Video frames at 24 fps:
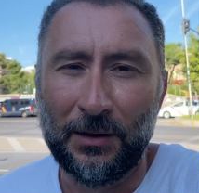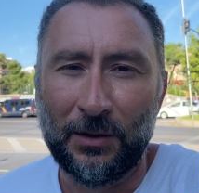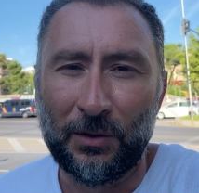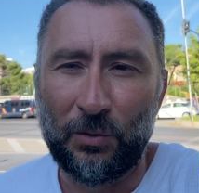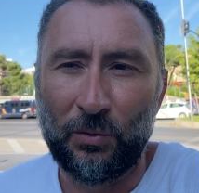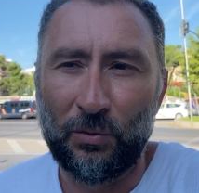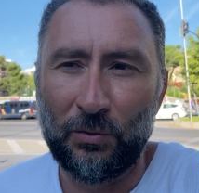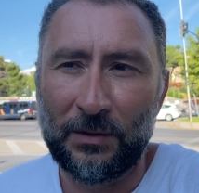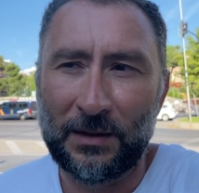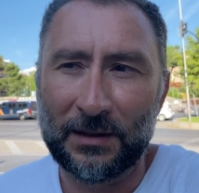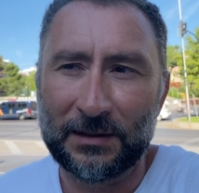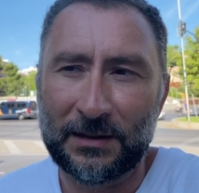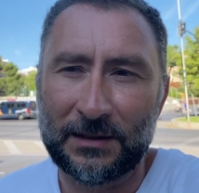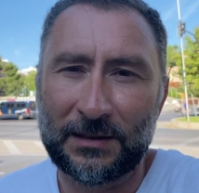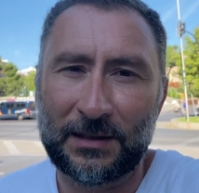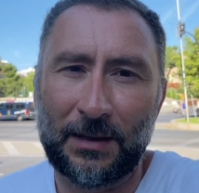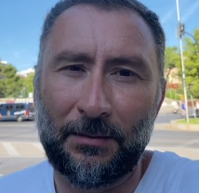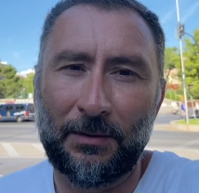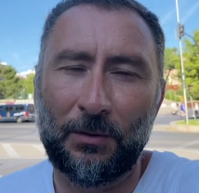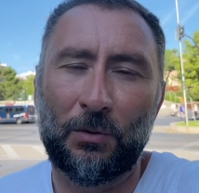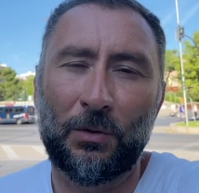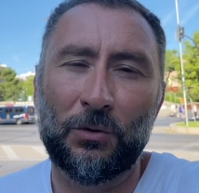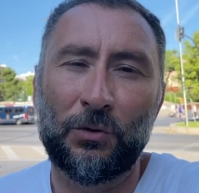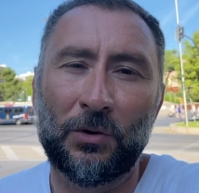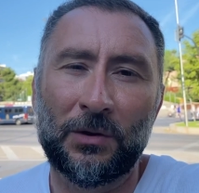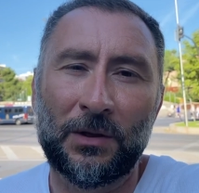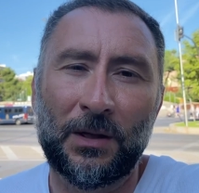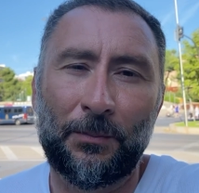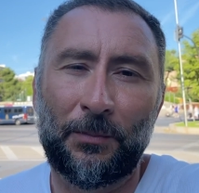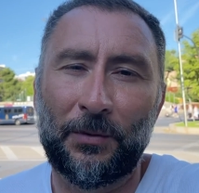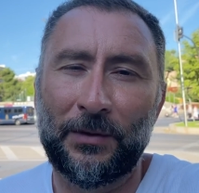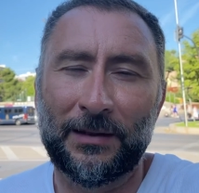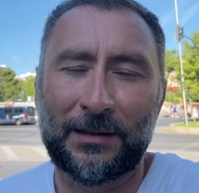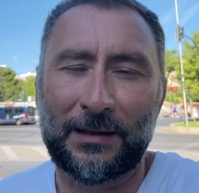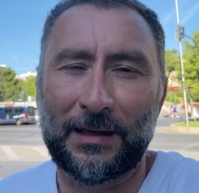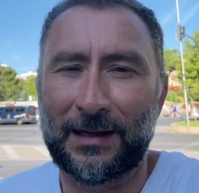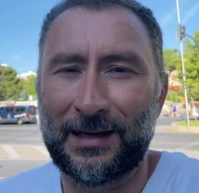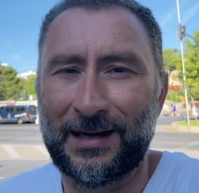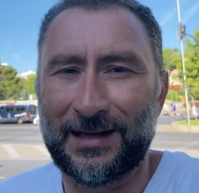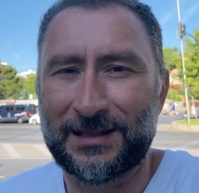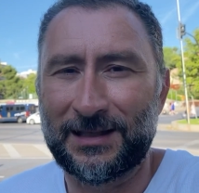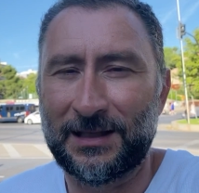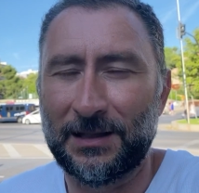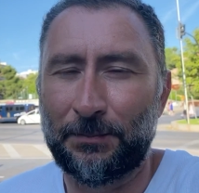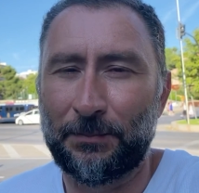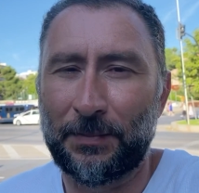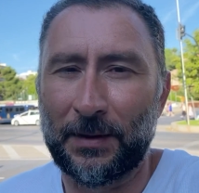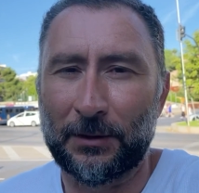Nunca se sabe con dónde puede estar la
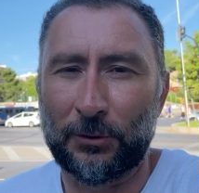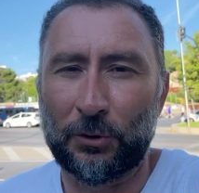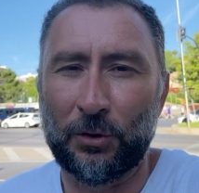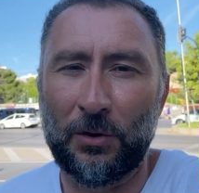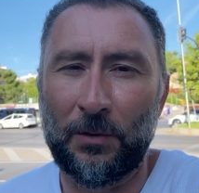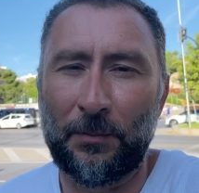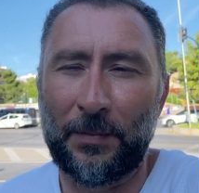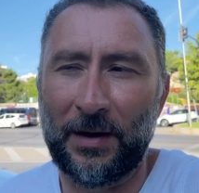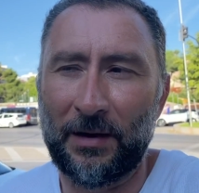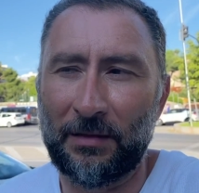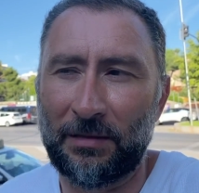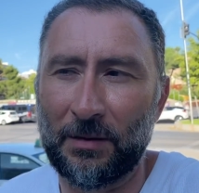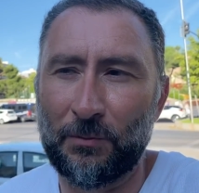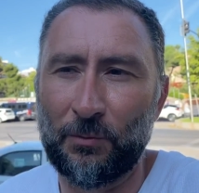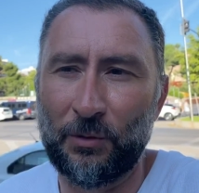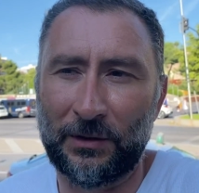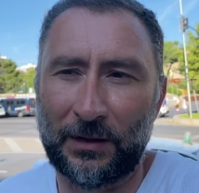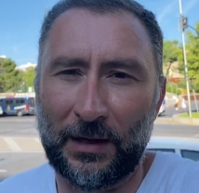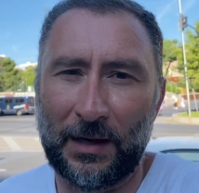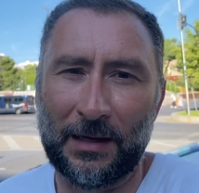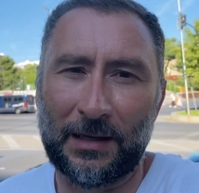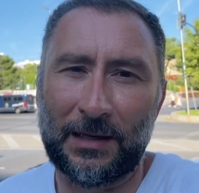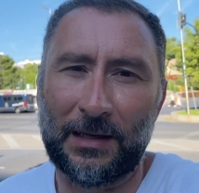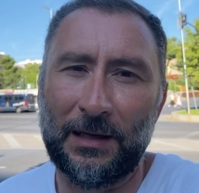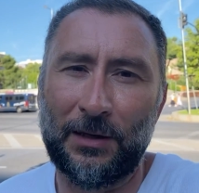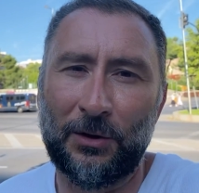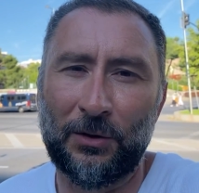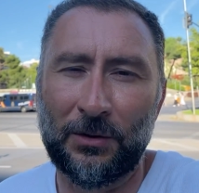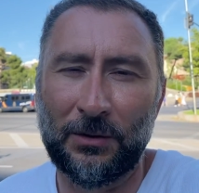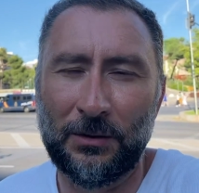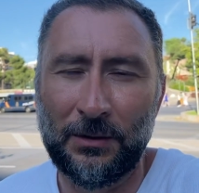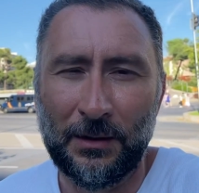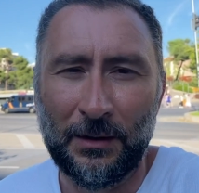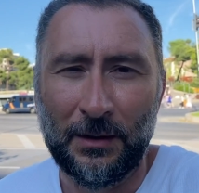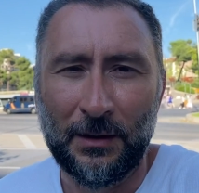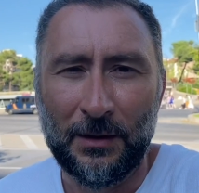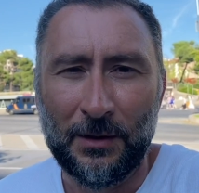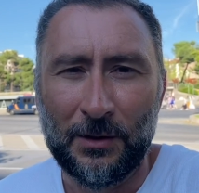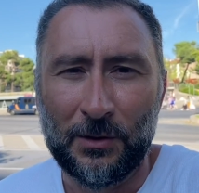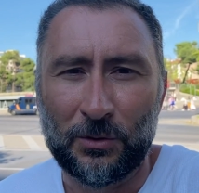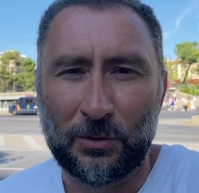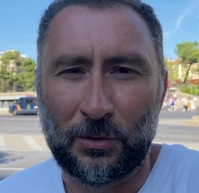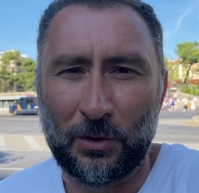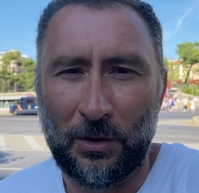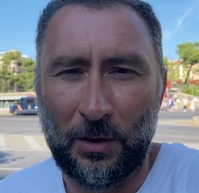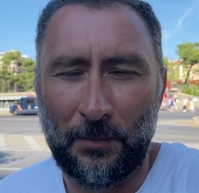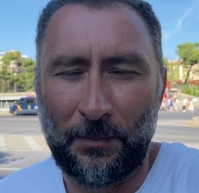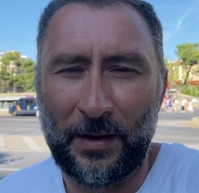chispa. Todo parece muy tranquilo,
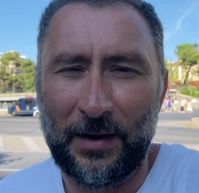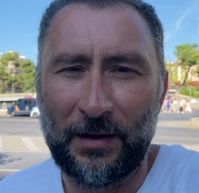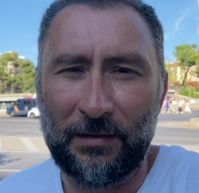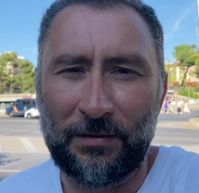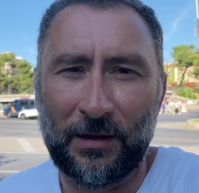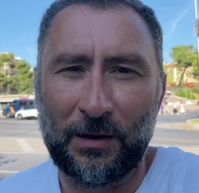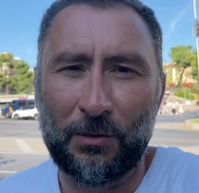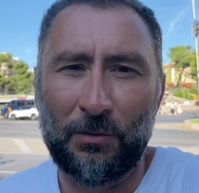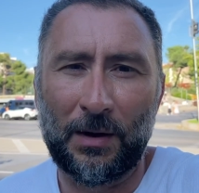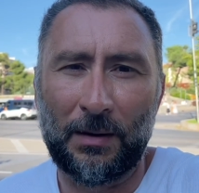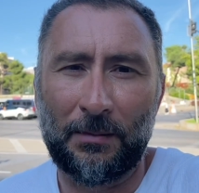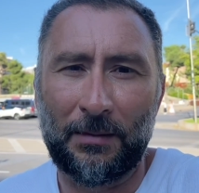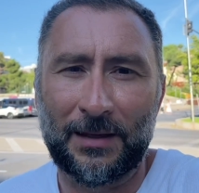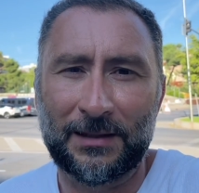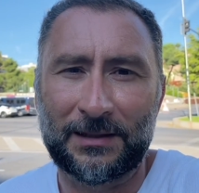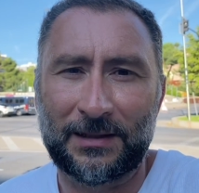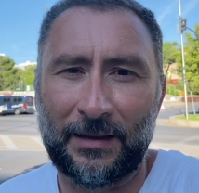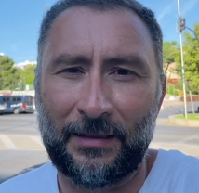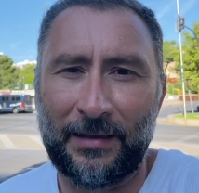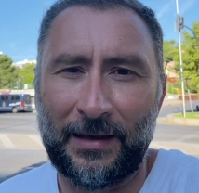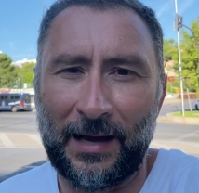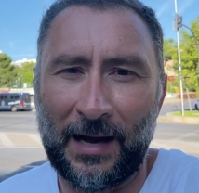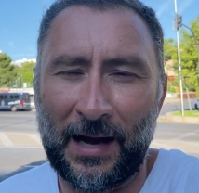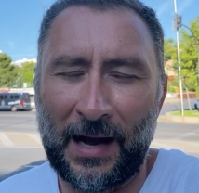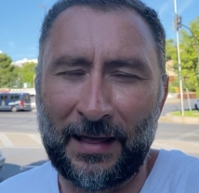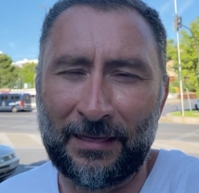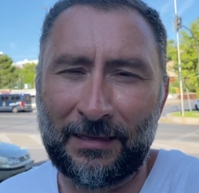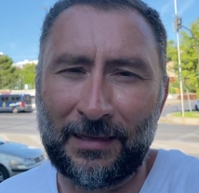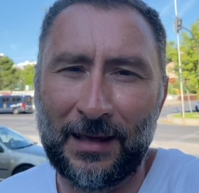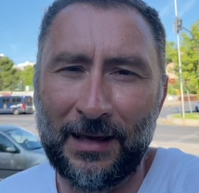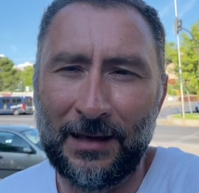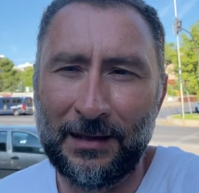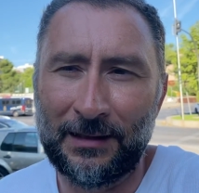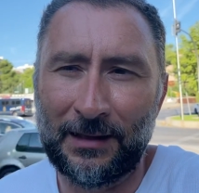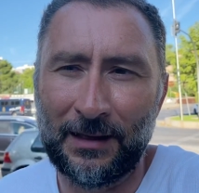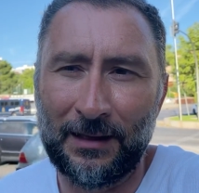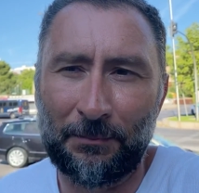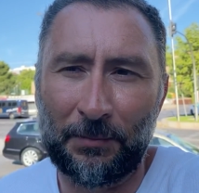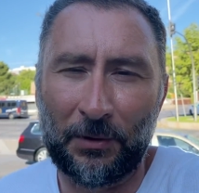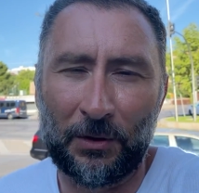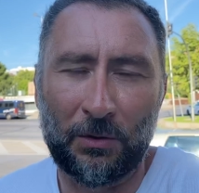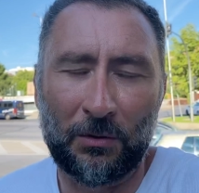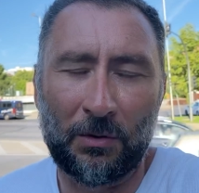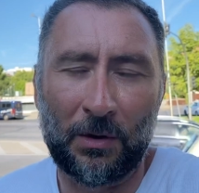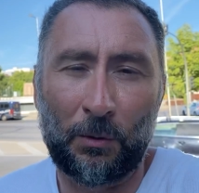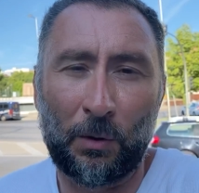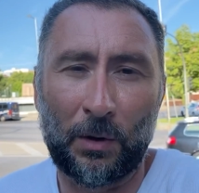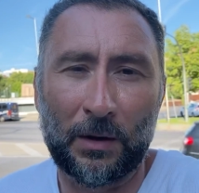todo parece que una balsa de aceite, pero
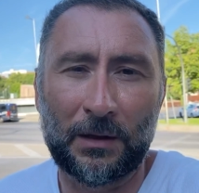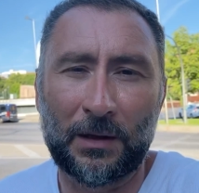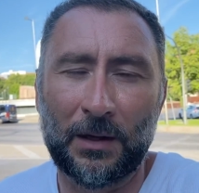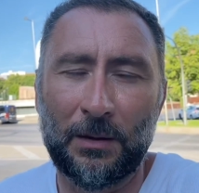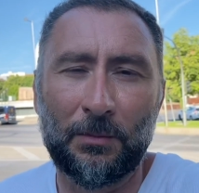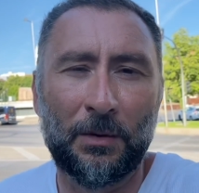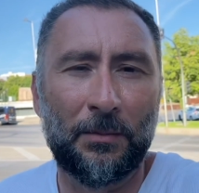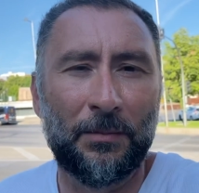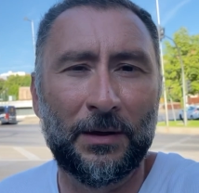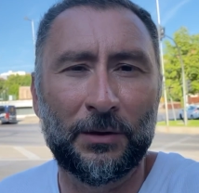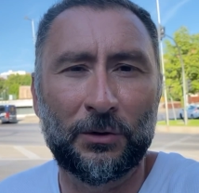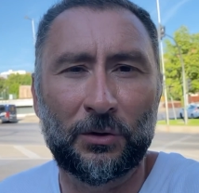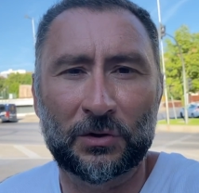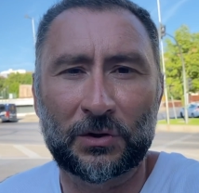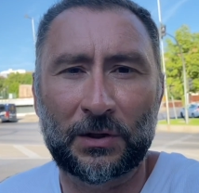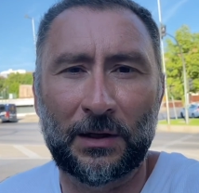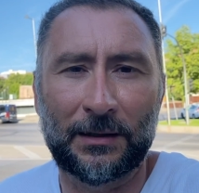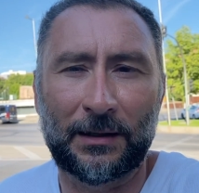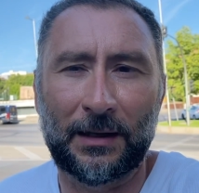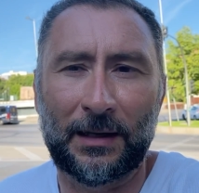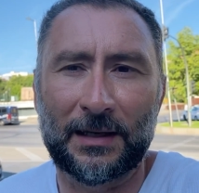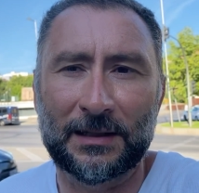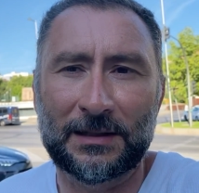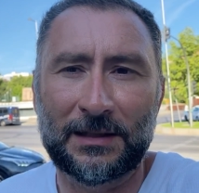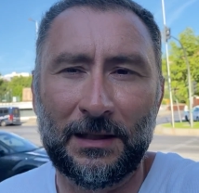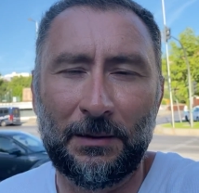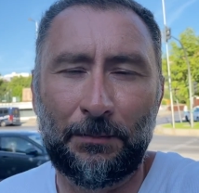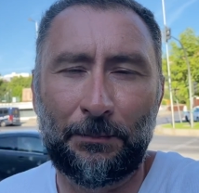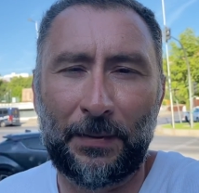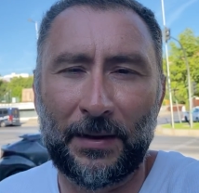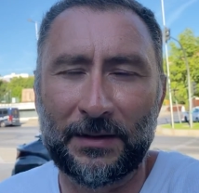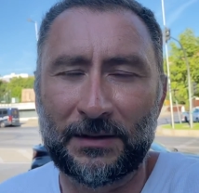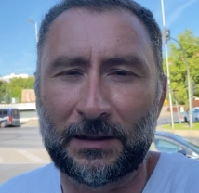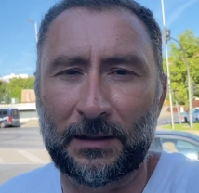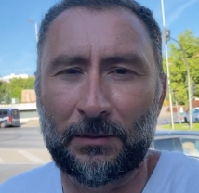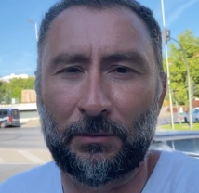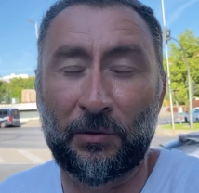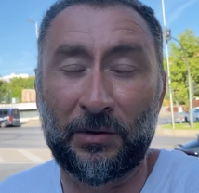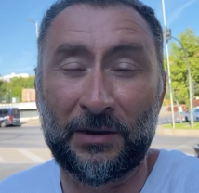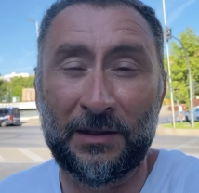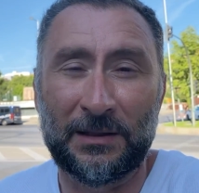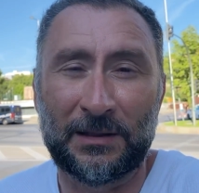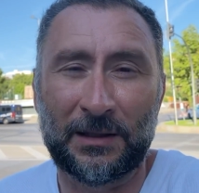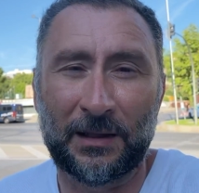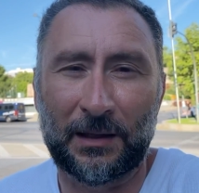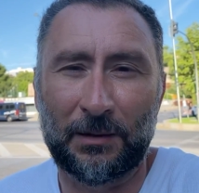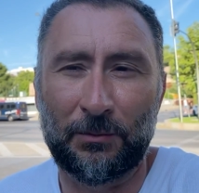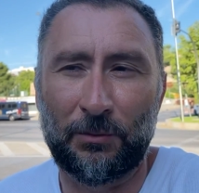en cualquier momento salta la chispa y
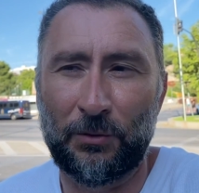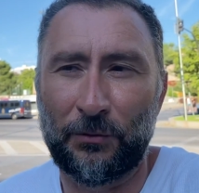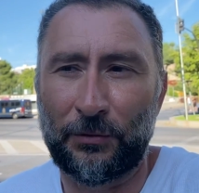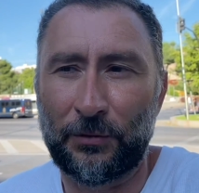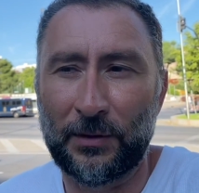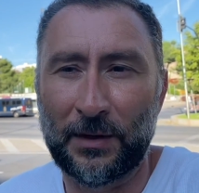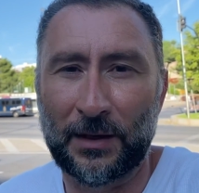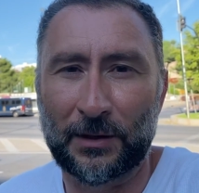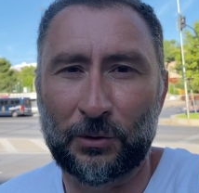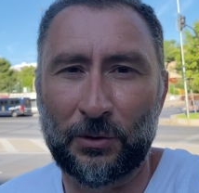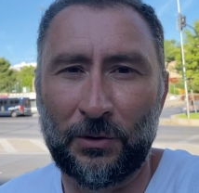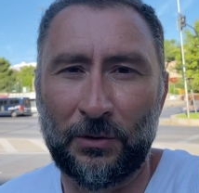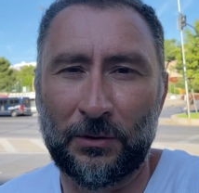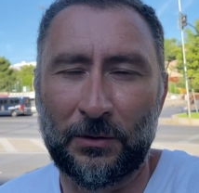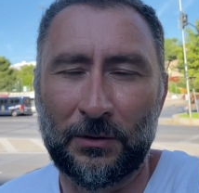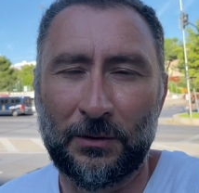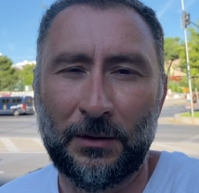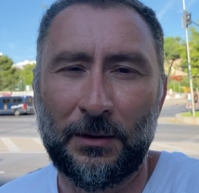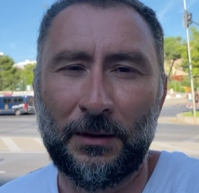se revoluciona todo.